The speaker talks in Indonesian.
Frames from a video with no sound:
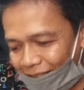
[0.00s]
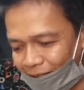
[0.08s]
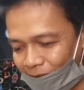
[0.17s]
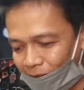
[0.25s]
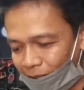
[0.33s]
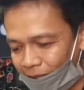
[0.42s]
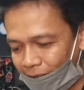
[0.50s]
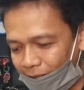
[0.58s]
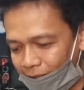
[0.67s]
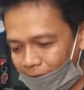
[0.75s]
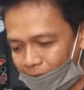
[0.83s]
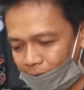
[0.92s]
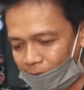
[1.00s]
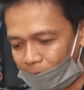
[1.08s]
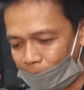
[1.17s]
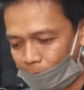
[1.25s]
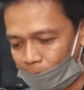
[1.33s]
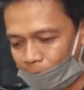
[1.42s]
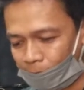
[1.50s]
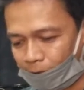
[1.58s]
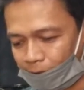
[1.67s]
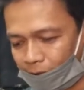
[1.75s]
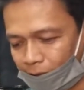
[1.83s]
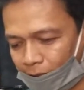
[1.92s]
Kita training, dari sebelum itu
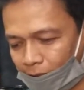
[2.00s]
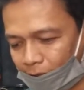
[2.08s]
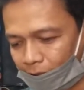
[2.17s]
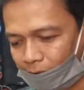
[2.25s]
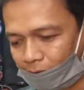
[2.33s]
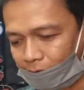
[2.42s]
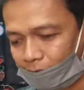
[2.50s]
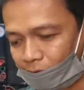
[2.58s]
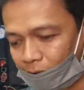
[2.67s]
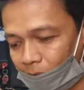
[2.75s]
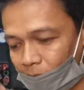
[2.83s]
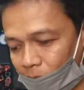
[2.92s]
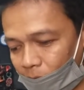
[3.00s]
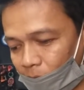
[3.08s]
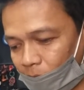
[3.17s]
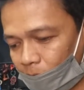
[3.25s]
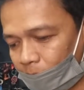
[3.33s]
kita install dulu.